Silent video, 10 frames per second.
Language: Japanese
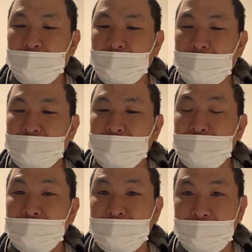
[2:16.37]
薬剤
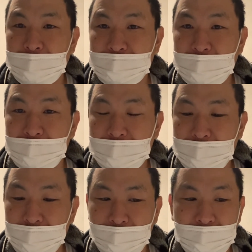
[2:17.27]
師に連絡してください
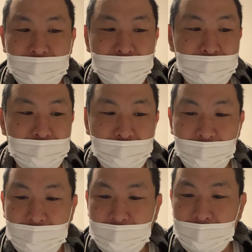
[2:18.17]
ということですご
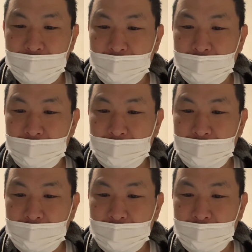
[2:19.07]
い